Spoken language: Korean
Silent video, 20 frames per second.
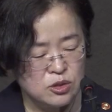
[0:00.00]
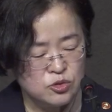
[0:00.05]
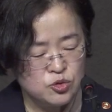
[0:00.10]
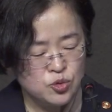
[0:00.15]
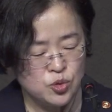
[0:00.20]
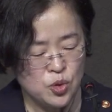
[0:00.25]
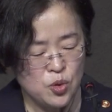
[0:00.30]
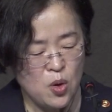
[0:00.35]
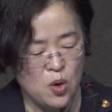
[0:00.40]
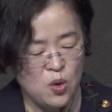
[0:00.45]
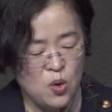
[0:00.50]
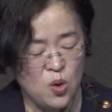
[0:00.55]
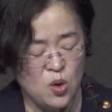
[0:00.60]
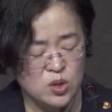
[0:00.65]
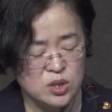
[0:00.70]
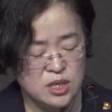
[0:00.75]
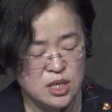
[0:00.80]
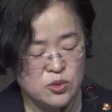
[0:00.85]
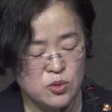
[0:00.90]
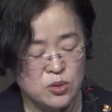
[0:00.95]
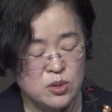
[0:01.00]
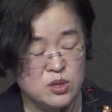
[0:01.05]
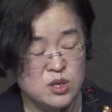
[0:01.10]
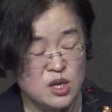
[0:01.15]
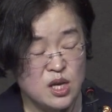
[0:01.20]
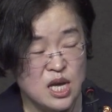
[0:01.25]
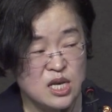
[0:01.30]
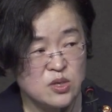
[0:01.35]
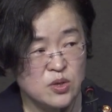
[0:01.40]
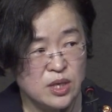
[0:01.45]
주요
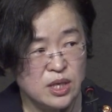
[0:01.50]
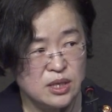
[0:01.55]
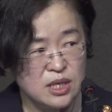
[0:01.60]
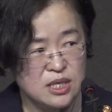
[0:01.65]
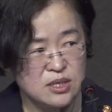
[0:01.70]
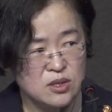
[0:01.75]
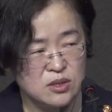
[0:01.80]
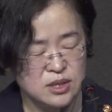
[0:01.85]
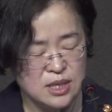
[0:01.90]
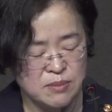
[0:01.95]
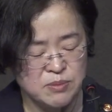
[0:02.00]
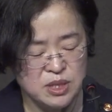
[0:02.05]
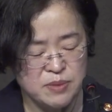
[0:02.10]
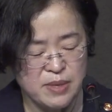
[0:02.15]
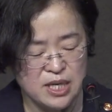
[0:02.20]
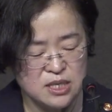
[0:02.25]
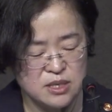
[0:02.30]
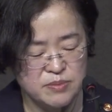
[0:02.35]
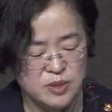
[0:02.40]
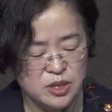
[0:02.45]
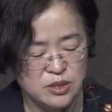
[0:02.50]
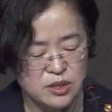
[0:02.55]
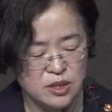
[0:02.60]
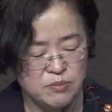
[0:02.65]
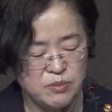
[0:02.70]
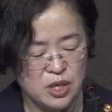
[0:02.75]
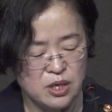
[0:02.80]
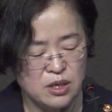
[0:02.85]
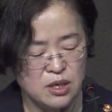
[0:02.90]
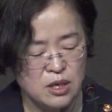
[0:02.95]
제도를 개선에 대해서 잠시 말씀을
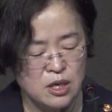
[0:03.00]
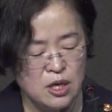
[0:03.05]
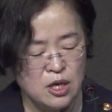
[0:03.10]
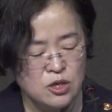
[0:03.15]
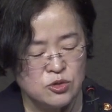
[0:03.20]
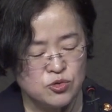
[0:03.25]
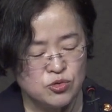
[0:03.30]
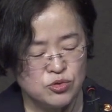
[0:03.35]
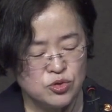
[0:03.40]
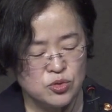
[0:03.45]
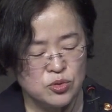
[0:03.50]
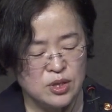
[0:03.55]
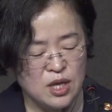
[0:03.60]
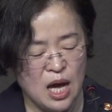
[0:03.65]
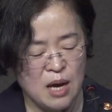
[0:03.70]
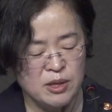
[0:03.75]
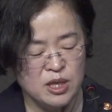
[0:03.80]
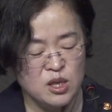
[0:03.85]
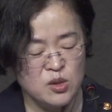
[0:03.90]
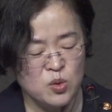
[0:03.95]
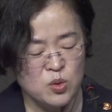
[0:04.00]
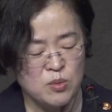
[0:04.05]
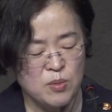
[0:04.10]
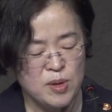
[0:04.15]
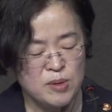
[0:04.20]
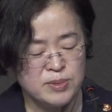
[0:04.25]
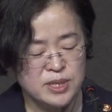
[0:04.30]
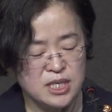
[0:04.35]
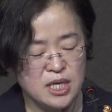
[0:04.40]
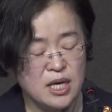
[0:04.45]
드리면 중소 하도급
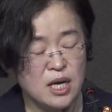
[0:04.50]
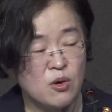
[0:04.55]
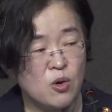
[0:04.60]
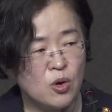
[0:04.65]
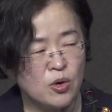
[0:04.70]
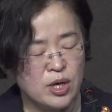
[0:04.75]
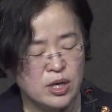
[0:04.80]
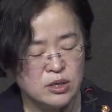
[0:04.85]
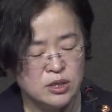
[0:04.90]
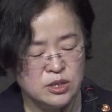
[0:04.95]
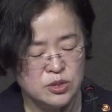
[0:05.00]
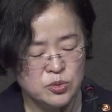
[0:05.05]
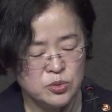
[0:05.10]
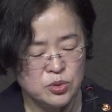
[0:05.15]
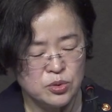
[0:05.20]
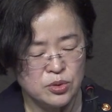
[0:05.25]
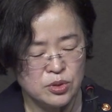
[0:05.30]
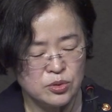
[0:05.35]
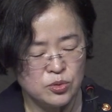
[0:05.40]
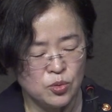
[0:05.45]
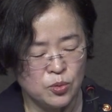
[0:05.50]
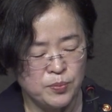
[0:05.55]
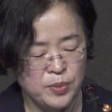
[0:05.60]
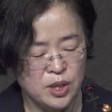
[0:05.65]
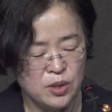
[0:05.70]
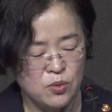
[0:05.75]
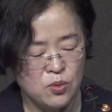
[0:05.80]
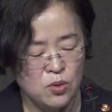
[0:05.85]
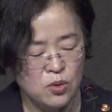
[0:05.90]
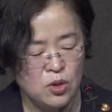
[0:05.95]
업체의 거래 의존도를
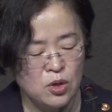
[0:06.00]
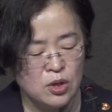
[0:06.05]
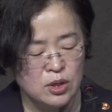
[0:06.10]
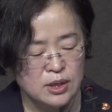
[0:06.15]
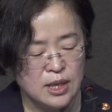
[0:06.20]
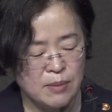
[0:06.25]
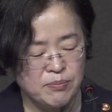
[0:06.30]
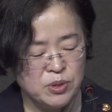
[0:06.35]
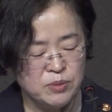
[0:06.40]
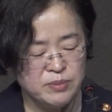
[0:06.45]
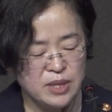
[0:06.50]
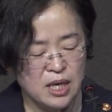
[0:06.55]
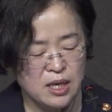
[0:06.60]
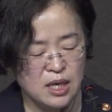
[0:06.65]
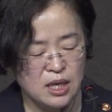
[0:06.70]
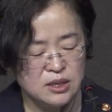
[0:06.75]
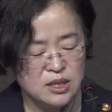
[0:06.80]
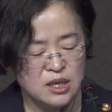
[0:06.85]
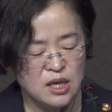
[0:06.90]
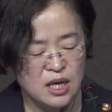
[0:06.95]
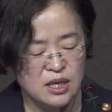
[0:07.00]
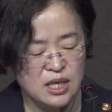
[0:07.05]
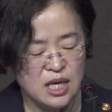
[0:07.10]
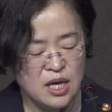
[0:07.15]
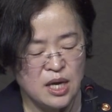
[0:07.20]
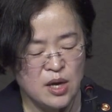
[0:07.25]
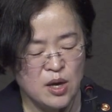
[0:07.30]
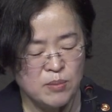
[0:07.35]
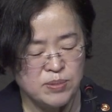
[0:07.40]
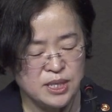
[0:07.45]
높이고 납품 단가 등에
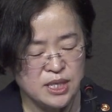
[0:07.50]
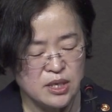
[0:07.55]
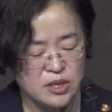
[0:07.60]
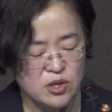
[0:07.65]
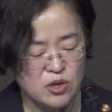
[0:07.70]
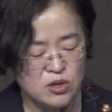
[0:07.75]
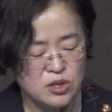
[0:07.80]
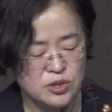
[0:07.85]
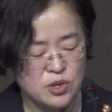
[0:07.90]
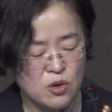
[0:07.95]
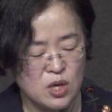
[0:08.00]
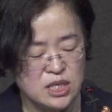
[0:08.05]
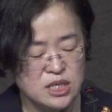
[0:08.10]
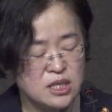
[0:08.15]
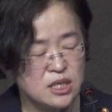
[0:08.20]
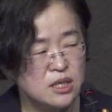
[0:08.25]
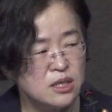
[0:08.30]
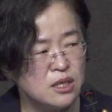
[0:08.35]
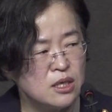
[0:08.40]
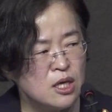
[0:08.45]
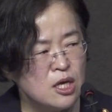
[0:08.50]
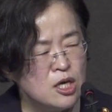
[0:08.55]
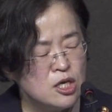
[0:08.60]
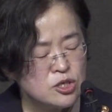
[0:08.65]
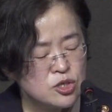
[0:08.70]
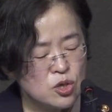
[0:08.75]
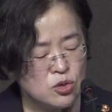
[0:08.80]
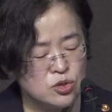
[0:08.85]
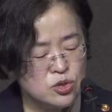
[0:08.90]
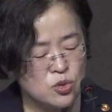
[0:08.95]
대한 협상력을 저하시키는
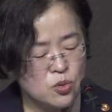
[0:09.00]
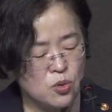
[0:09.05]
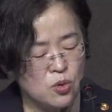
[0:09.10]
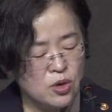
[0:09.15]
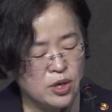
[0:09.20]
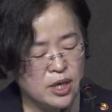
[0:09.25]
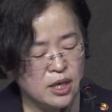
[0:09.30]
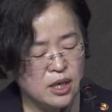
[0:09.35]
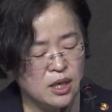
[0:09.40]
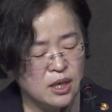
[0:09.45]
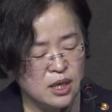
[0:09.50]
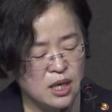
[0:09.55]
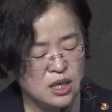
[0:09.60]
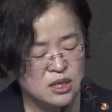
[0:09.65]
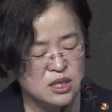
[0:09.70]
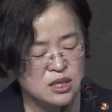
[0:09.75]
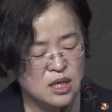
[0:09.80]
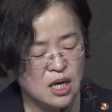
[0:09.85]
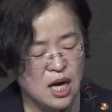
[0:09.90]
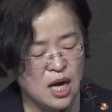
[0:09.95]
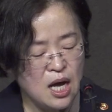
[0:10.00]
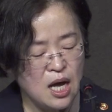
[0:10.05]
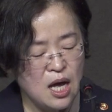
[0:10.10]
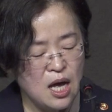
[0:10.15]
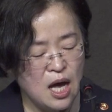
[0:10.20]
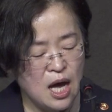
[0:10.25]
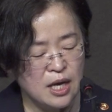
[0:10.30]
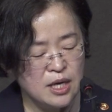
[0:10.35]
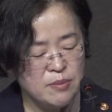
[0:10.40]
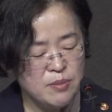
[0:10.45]
전속 거래라든가
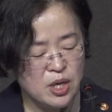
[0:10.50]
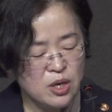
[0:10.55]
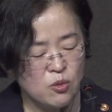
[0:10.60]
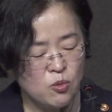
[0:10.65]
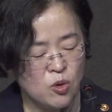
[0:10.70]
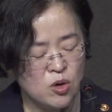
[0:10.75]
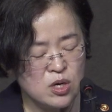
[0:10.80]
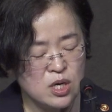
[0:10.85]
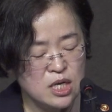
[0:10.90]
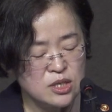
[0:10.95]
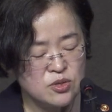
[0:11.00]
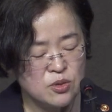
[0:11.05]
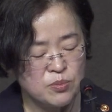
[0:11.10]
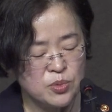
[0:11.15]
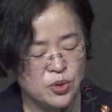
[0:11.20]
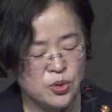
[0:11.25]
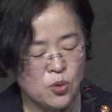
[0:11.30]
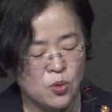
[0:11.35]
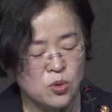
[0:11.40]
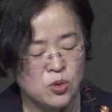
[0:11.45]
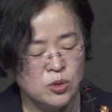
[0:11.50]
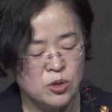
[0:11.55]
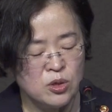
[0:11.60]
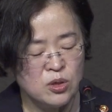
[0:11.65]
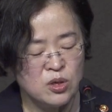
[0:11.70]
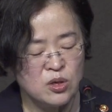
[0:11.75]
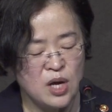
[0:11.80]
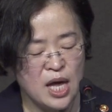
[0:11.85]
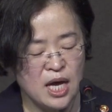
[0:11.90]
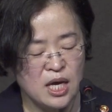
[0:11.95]
아니면 원가 정보
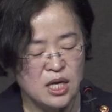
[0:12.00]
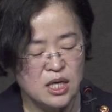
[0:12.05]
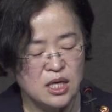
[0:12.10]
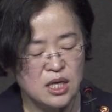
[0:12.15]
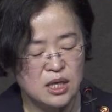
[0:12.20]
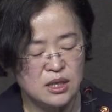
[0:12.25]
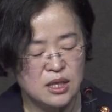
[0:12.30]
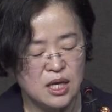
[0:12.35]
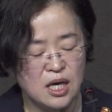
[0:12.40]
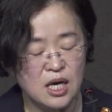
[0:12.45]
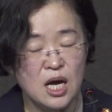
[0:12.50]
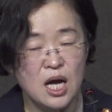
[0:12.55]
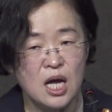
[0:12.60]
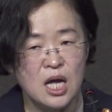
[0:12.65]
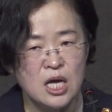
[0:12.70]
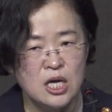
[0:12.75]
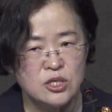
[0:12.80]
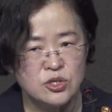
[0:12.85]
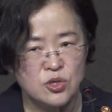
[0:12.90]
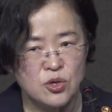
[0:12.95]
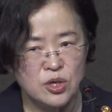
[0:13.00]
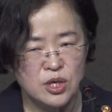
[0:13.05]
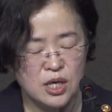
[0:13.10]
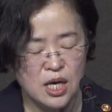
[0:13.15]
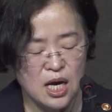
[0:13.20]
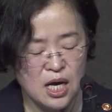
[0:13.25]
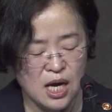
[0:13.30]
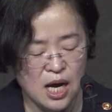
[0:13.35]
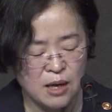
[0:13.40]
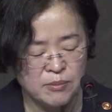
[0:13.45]
요구 행위를 갖다가
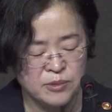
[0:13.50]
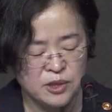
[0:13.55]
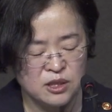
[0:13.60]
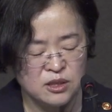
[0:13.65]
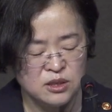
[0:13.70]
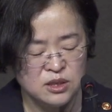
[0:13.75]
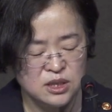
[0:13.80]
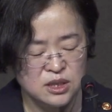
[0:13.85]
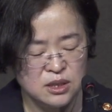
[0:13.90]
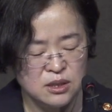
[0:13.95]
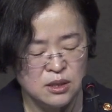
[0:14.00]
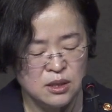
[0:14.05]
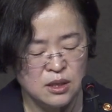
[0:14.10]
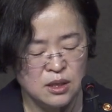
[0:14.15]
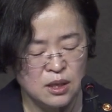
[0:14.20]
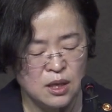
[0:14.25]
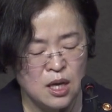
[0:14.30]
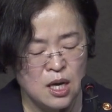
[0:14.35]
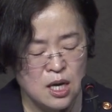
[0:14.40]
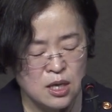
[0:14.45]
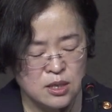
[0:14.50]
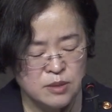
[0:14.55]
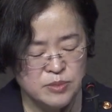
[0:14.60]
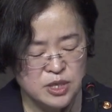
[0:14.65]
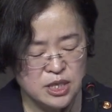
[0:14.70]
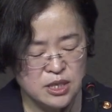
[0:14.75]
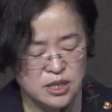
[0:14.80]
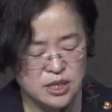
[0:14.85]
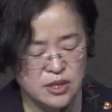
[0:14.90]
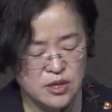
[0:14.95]
저희가 감지, 어,
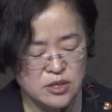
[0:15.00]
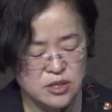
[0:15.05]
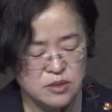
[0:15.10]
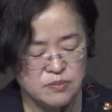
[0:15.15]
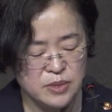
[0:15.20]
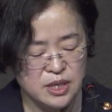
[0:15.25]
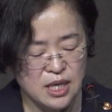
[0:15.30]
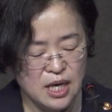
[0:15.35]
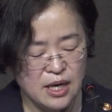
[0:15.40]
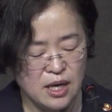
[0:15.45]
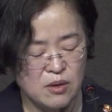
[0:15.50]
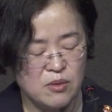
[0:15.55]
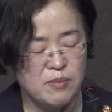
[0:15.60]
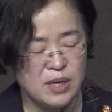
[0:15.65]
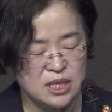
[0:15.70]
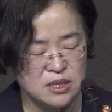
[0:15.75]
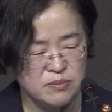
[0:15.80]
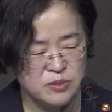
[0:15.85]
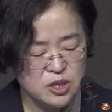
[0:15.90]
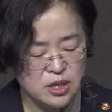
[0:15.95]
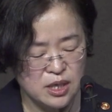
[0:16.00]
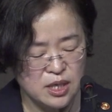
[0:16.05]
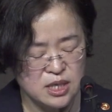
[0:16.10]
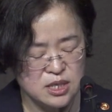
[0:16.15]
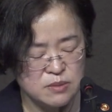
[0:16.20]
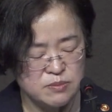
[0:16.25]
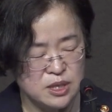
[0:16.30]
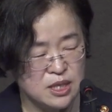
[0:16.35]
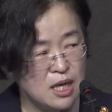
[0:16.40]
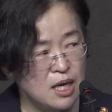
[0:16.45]
금지를 시켰습니다. 있다라고
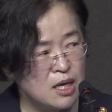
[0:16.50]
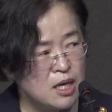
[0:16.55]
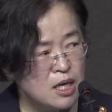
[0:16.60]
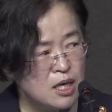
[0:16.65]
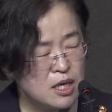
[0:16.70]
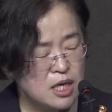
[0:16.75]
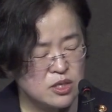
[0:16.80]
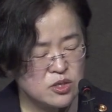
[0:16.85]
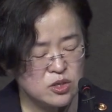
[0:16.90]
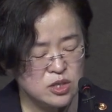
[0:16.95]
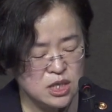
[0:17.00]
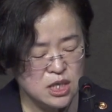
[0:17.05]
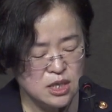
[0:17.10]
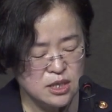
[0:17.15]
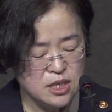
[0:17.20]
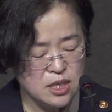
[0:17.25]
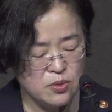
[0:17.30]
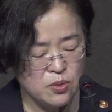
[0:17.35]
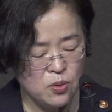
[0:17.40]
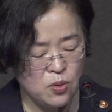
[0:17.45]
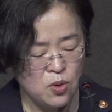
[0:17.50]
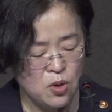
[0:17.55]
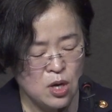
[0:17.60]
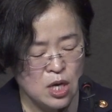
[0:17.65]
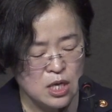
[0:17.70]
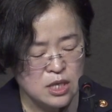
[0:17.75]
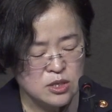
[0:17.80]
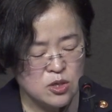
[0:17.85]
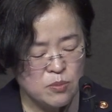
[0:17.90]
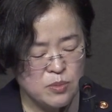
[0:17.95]
말씀드리겠습니다. 그래서 실제로
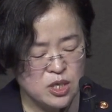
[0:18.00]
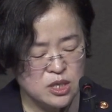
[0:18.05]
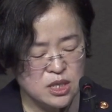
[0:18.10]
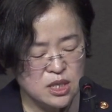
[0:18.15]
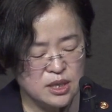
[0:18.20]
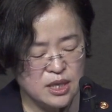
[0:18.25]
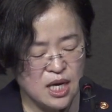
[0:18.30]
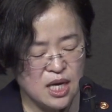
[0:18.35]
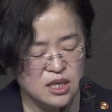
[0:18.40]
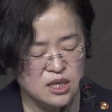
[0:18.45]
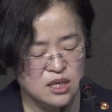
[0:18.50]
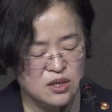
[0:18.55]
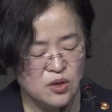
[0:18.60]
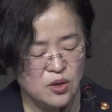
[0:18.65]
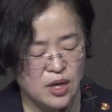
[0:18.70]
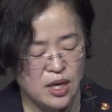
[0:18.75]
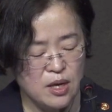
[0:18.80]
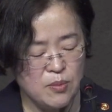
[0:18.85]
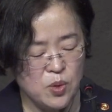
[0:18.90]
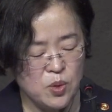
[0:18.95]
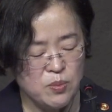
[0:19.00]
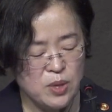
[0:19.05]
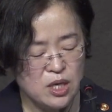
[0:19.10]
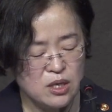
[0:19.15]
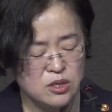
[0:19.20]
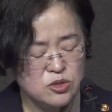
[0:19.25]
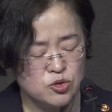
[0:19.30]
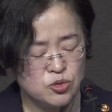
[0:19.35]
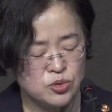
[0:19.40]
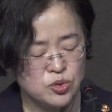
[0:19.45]
서면 실태 같은
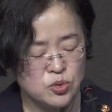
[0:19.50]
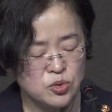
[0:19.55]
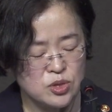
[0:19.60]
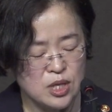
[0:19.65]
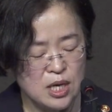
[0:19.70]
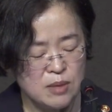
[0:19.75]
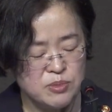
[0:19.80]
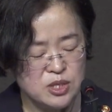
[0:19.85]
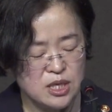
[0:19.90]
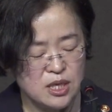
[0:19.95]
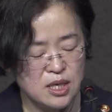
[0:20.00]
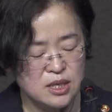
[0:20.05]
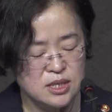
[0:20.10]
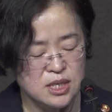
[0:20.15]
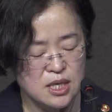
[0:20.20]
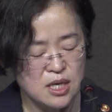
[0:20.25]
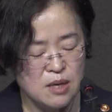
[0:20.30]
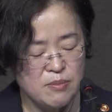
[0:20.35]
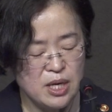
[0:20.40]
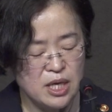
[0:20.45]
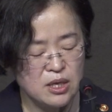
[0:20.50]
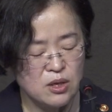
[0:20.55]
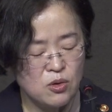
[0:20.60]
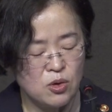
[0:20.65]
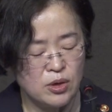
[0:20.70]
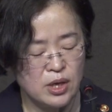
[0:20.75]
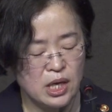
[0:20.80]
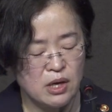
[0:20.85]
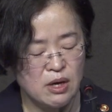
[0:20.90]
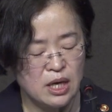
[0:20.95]
걸해보면 중소사업자가 체감하는
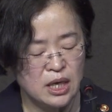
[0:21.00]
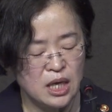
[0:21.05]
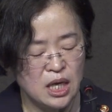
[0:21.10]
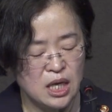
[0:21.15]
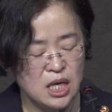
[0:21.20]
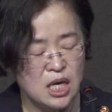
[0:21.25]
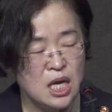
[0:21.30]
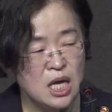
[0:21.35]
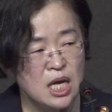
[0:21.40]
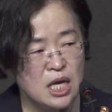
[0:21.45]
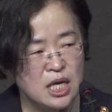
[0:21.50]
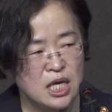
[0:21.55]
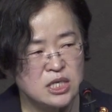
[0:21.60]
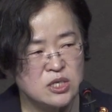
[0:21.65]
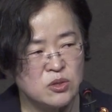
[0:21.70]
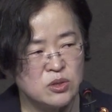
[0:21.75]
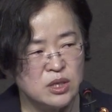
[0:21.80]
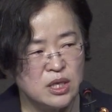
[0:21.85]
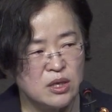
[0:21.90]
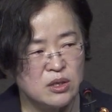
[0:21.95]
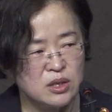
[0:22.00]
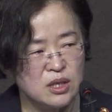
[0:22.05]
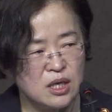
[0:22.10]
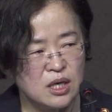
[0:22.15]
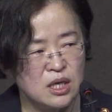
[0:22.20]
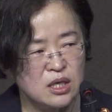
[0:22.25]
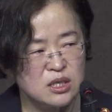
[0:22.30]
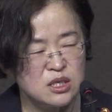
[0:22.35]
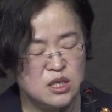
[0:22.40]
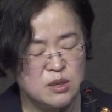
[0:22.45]
거래 관행이
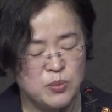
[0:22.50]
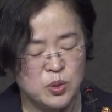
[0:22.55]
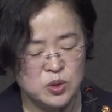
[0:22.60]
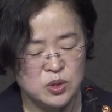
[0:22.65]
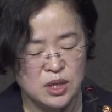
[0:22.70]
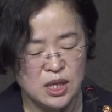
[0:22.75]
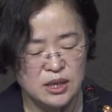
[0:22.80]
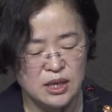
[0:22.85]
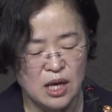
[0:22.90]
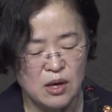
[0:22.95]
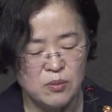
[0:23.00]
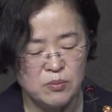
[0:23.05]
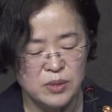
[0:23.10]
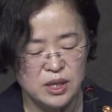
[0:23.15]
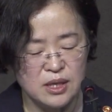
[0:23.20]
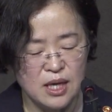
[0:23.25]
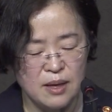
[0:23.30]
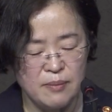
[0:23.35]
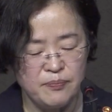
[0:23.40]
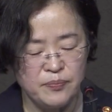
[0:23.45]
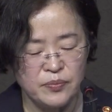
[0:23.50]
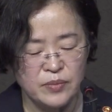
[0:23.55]
개선되었다는 리포트가 나옵니다.